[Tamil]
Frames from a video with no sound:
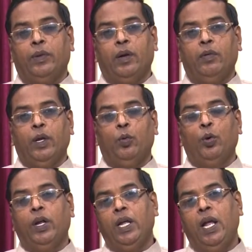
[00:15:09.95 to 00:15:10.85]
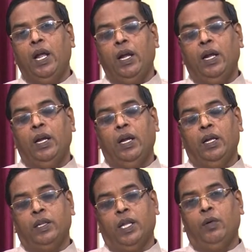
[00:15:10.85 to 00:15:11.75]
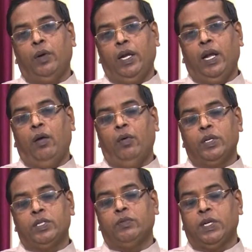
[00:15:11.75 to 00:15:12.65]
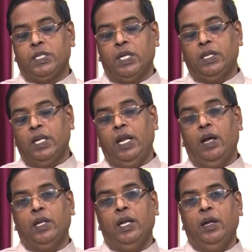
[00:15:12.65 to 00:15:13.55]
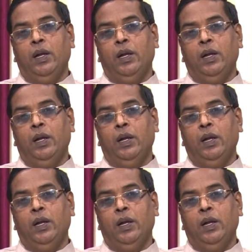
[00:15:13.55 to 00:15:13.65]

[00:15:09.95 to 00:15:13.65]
தன்னுடைய உடையே தன்னுடைய அவங்க ஸ்வஸ்திரத்திலே அதை